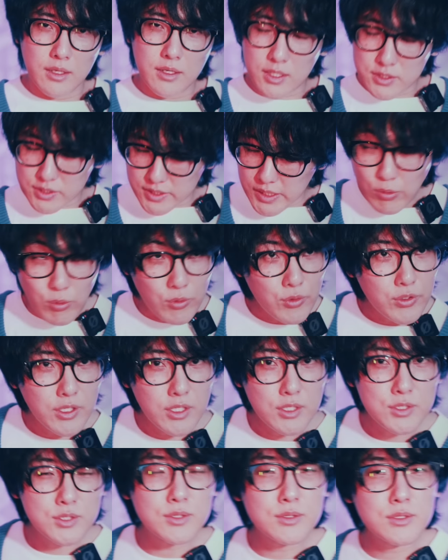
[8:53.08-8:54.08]
かつてこの
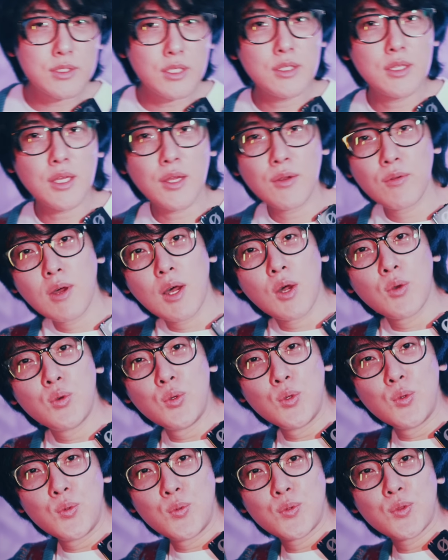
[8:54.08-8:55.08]
家に住んでいたのは
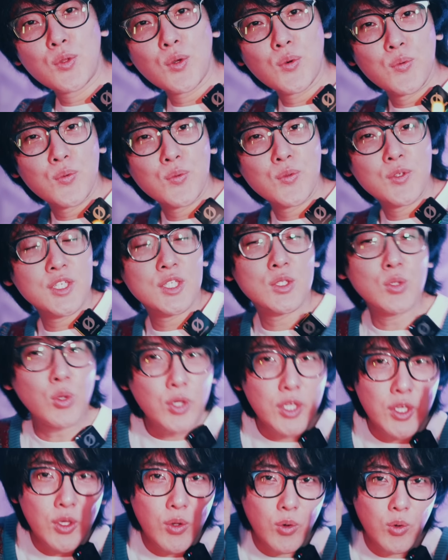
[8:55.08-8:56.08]
夫婦と一
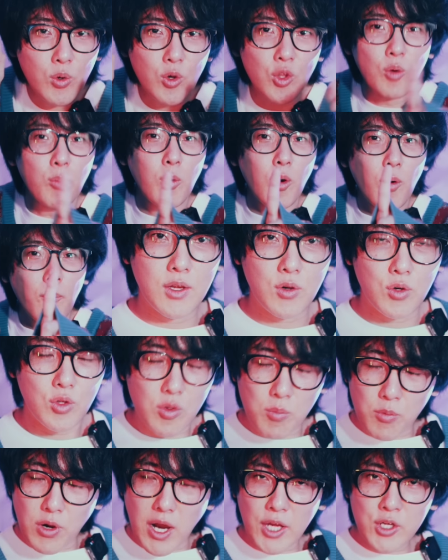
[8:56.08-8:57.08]
人の子供。子
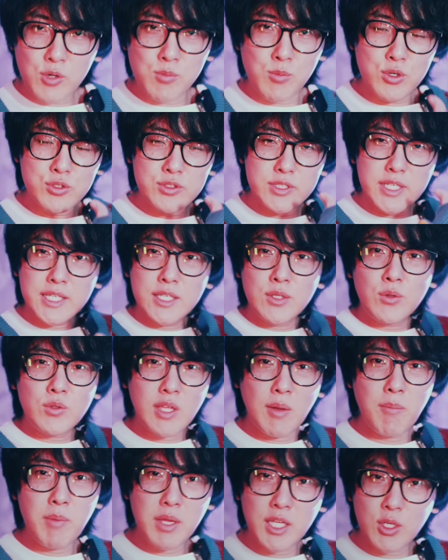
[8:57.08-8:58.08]
供はある目的の
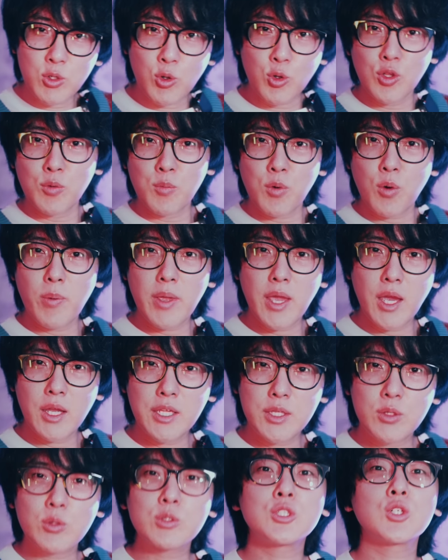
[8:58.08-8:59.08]
ために子供部屋
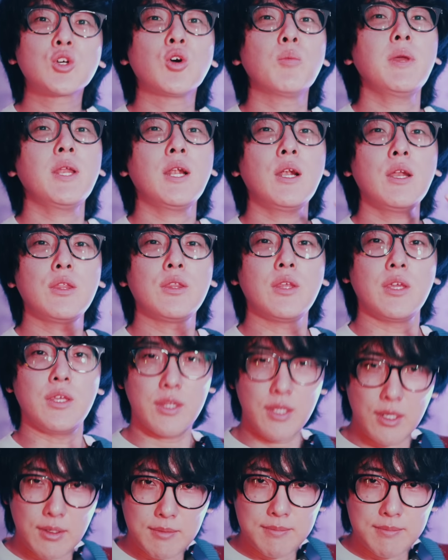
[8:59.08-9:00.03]
に閉じ込められていた。